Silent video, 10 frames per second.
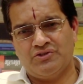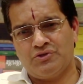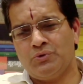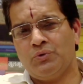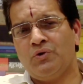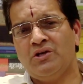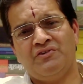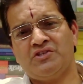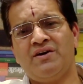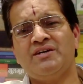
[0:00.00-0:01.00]
सोनू को
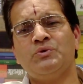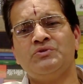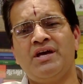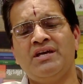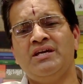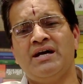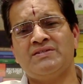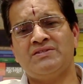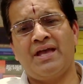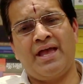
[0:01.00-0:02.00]
यह विश्वास हो जाए कि
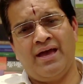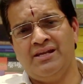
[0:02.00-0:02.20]
आज से